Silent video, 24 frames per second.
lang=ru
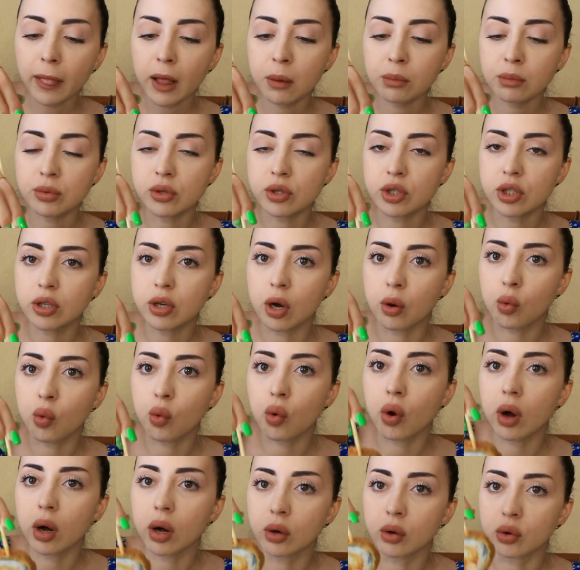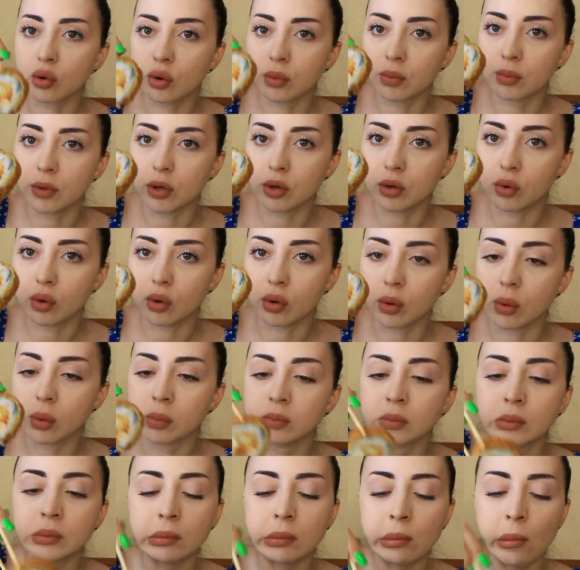Смотрите, какой огромный ролл.
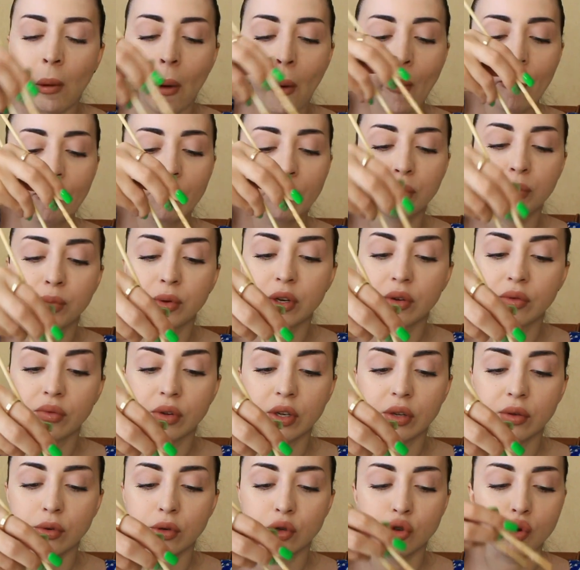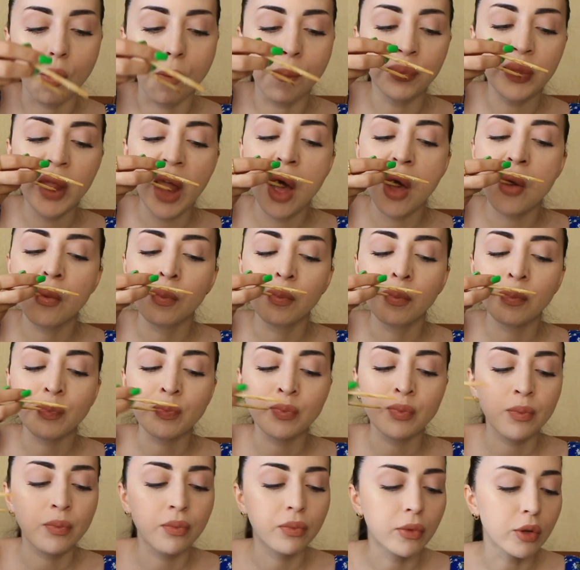Впервые вижу.
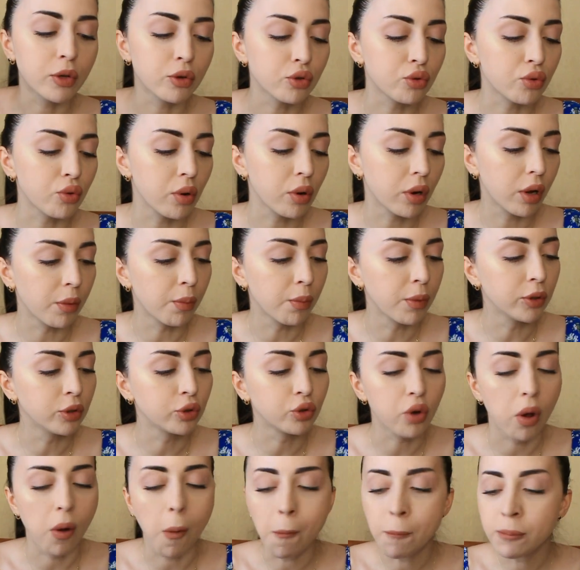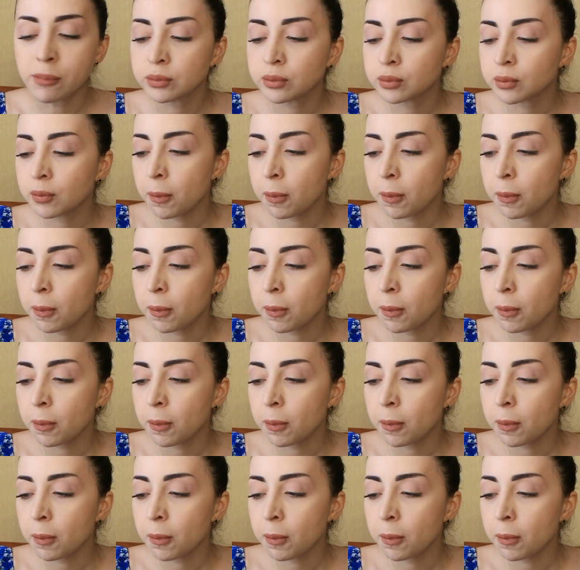Настолько большой.